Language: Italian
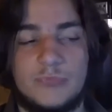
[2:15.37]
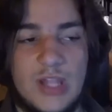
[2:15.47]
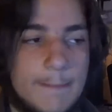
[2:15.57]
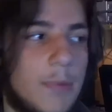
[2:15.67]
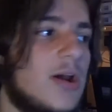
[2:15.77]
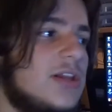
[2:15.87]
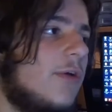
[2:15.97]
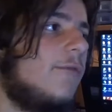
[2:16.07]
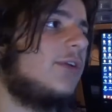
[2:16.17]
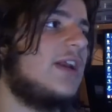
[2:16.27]
e poi
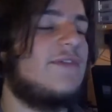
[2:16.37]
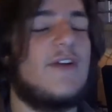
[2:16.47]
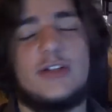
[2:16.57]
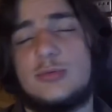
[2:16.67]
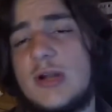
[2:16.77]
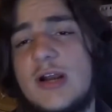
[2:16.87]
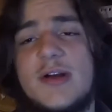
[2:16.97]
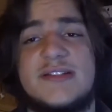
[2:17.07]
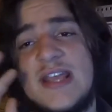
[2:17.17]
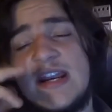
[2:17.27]
non vorrei far durare
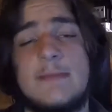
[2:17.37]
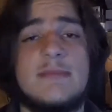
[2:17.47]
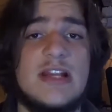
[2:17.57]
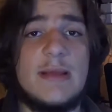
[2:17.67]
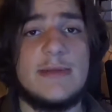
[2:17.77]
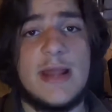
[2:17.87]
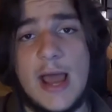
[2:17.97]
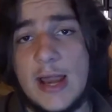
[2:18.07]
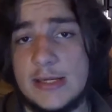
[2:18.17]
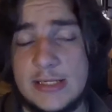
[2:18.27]
una serie mille mila
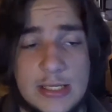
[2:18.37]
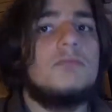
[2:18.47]
anni.